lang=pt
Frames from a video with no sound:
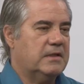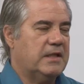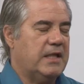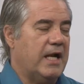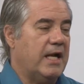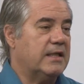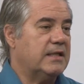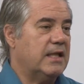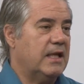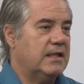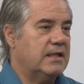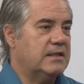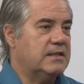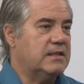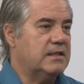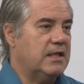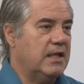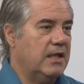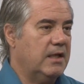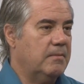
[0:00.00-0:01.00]
tratar
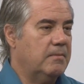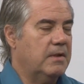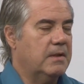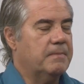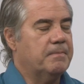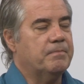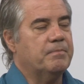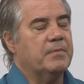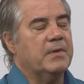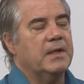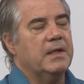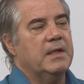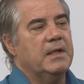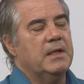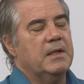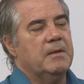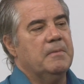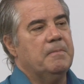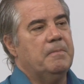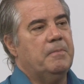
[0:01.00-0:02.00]
desse tema,
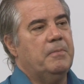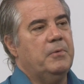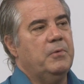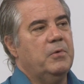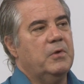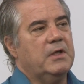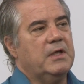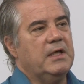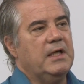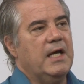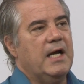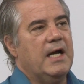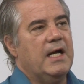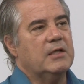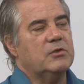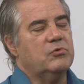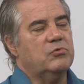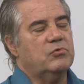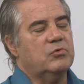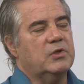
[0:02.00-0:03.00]
porque
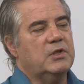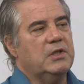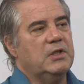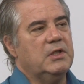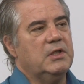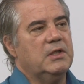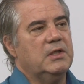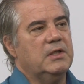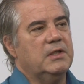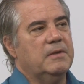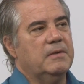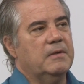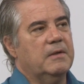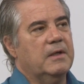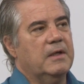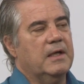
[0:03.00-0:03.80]
acho que,